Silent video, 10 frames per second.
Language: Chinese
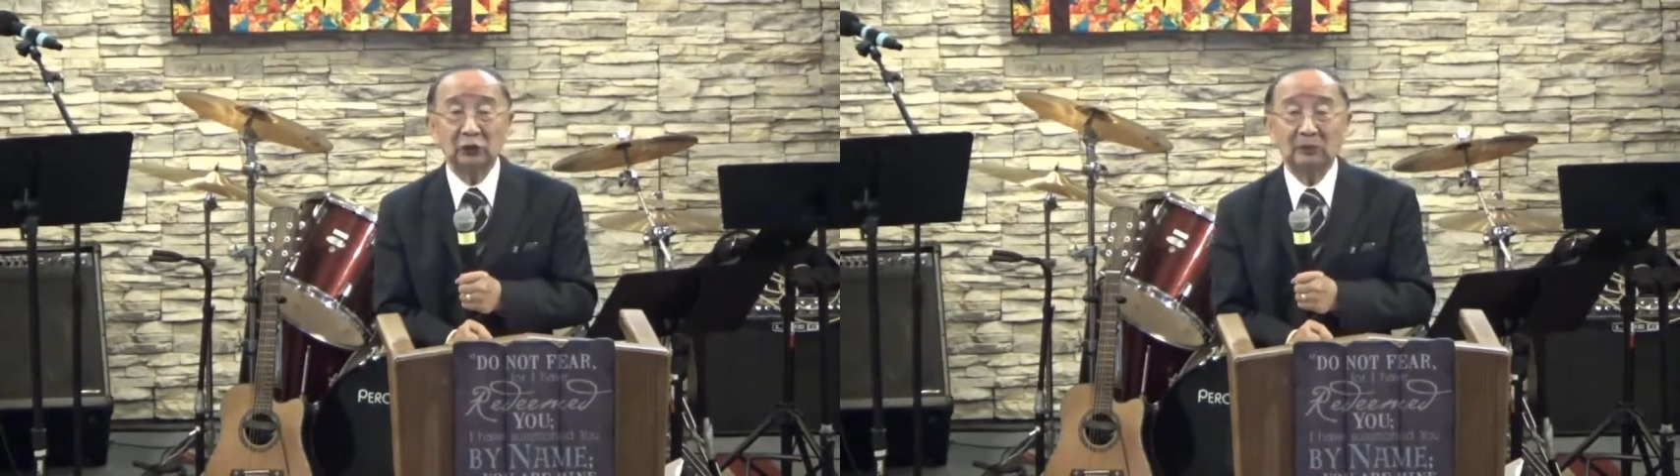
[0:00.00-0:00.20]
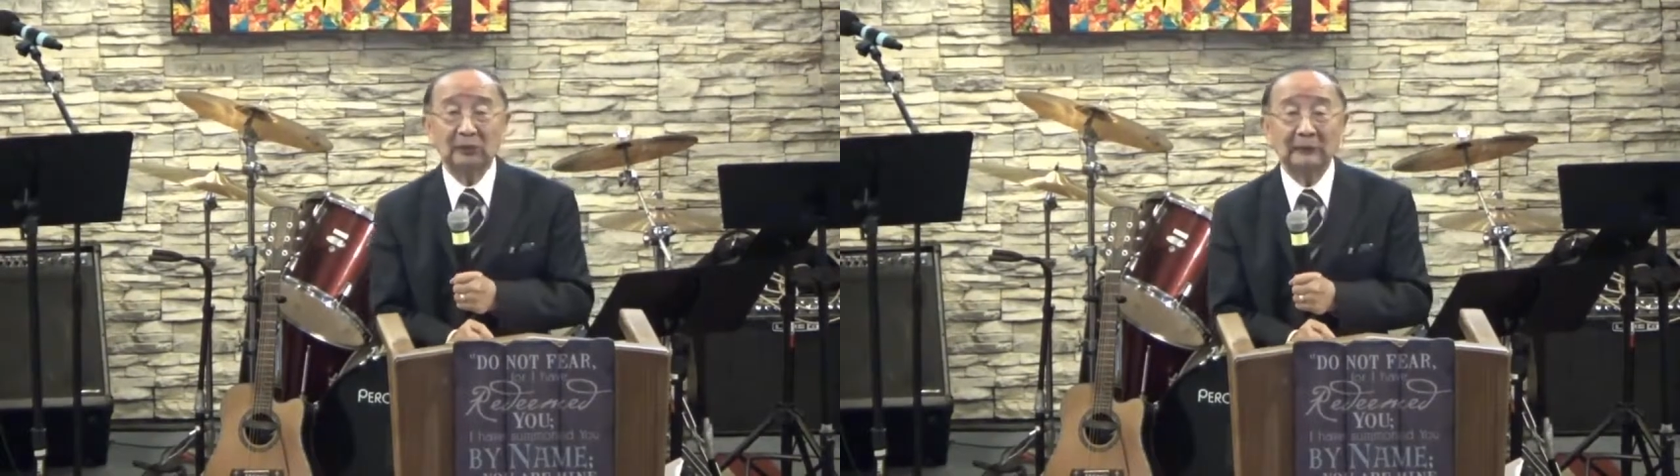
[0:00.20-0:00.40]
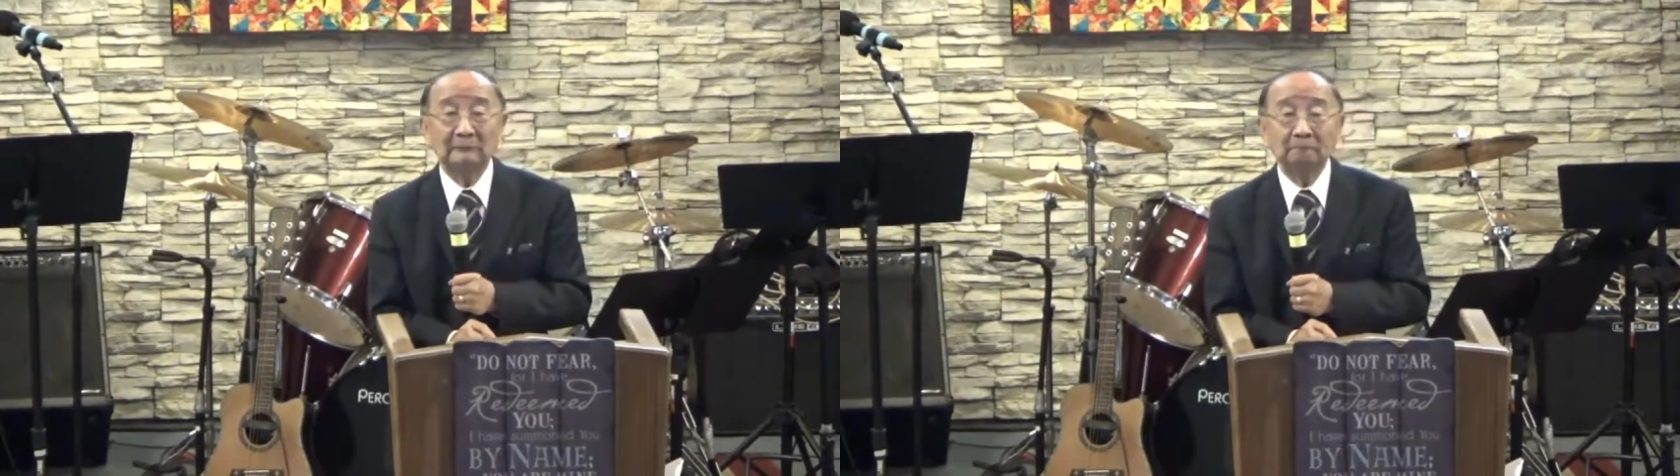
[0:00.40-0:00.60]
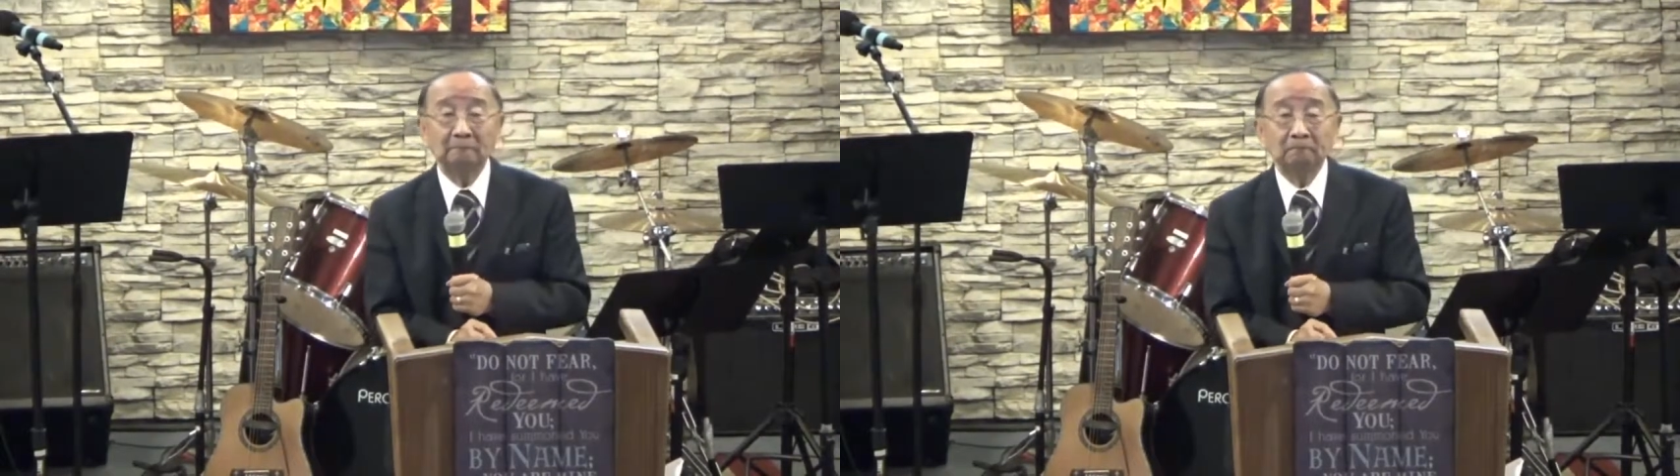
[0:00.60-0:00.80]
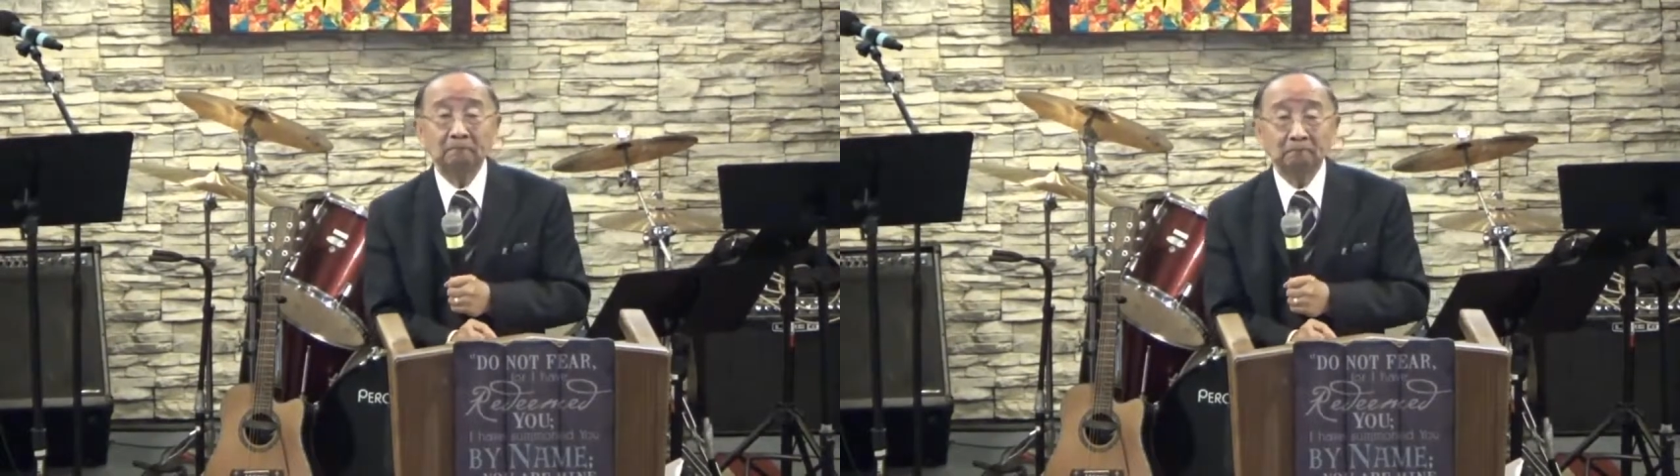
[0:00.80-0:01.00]
么
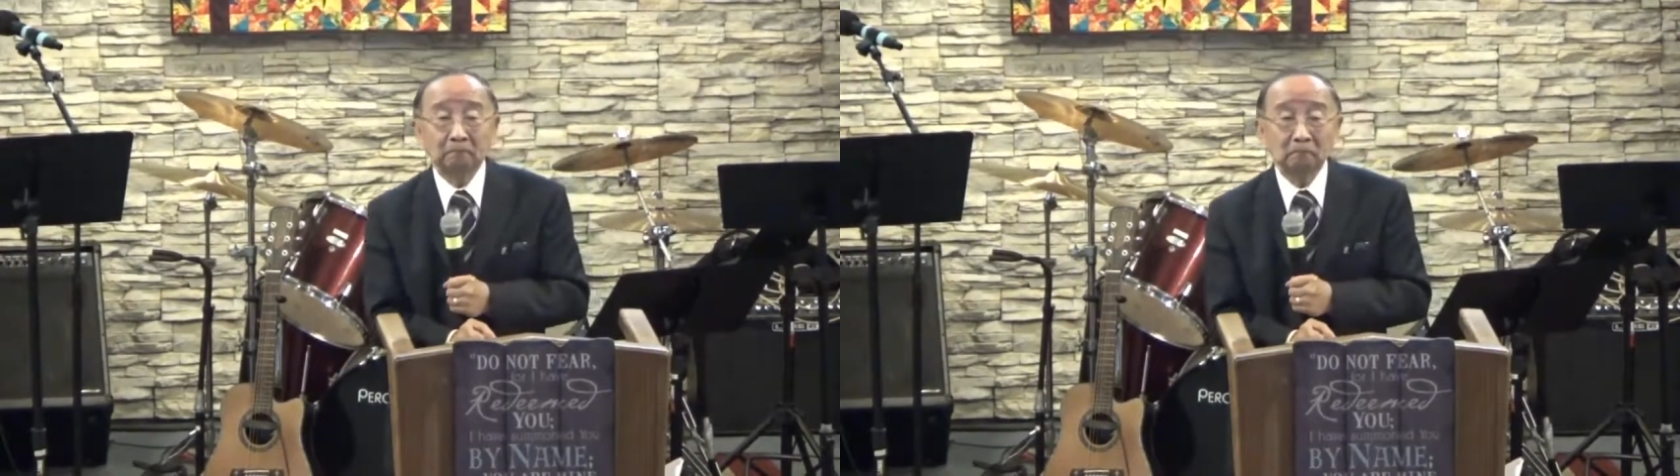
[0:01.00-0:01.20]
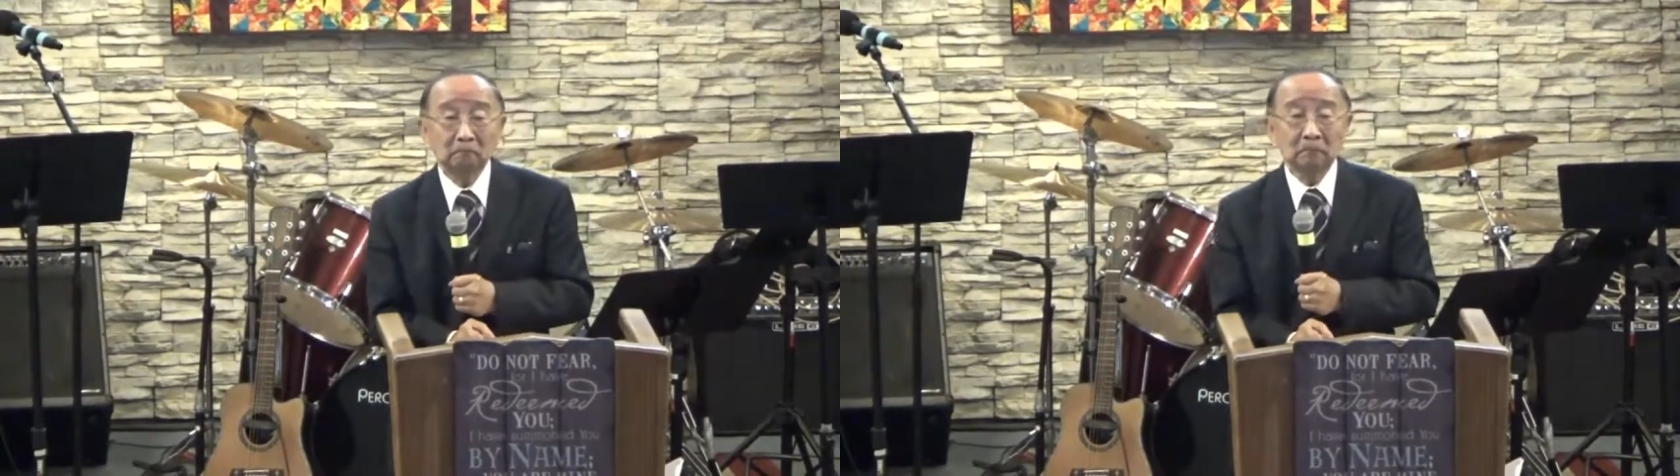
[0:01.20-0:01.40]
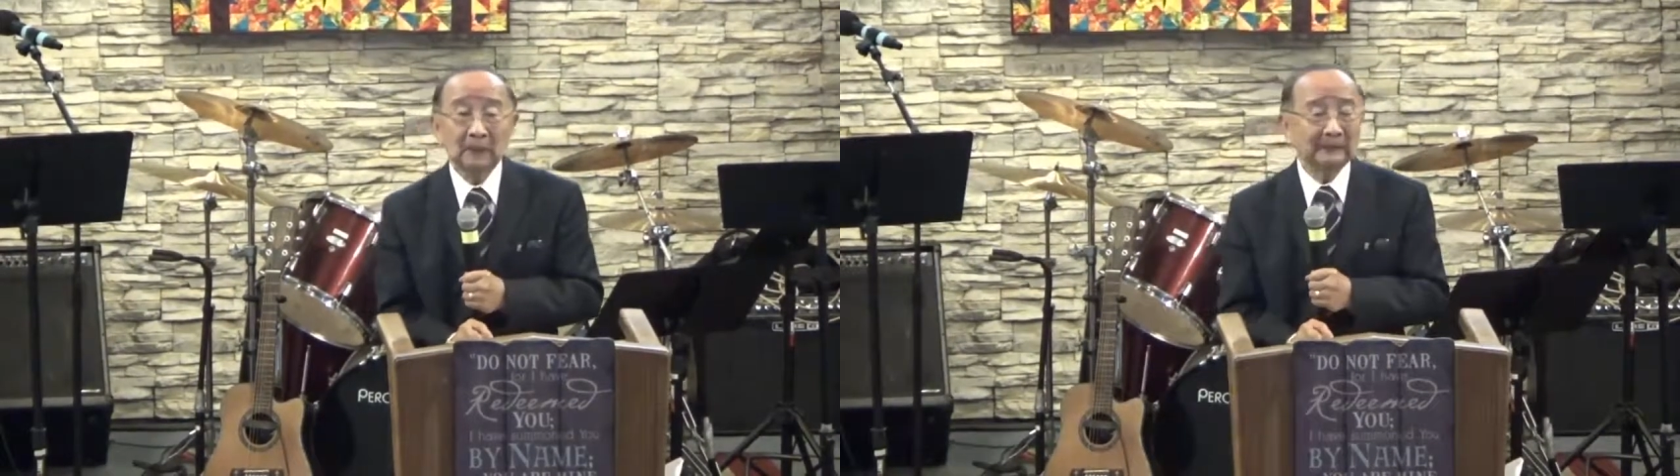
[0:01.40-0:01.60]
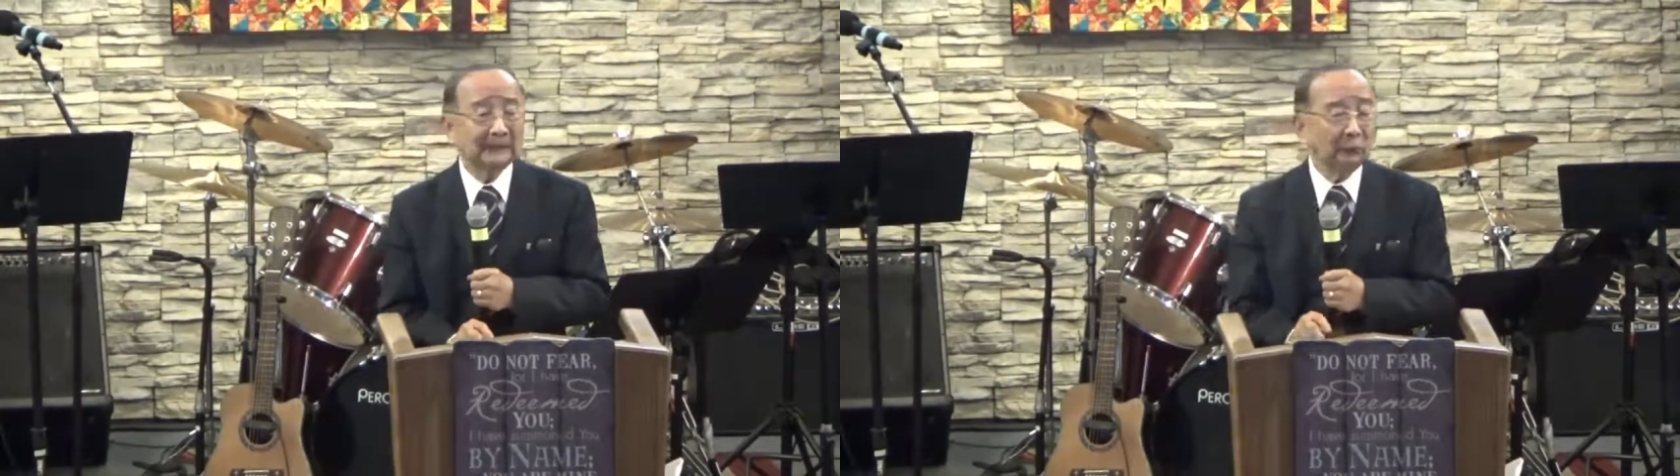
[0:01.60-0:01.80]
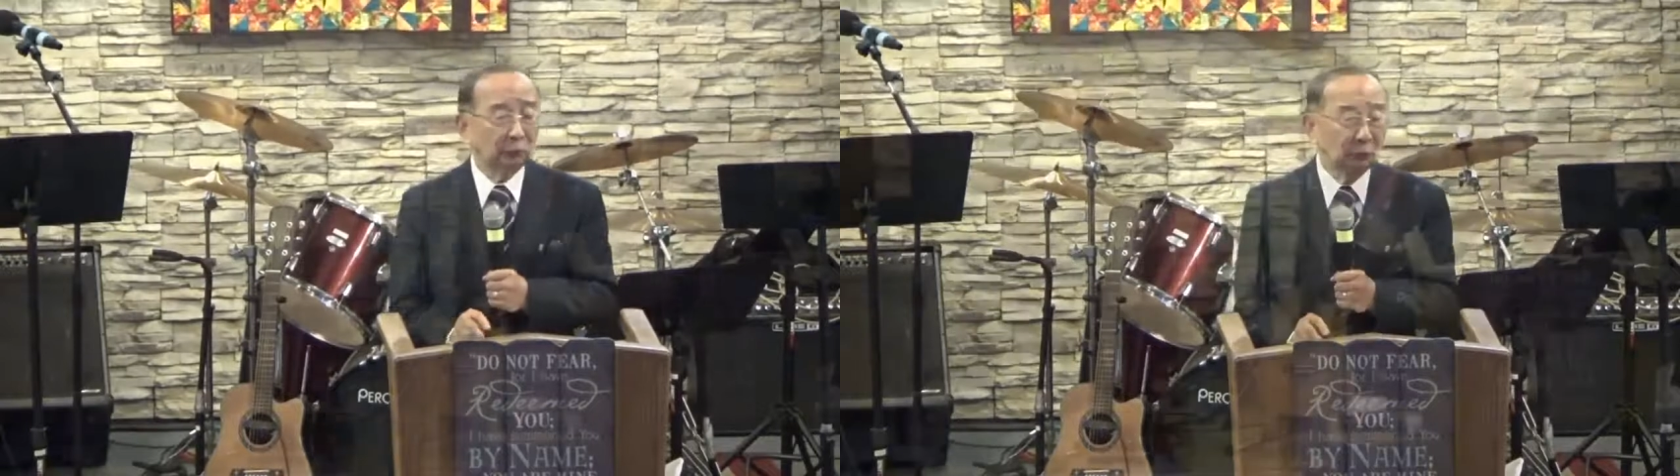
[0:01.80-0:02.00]
在主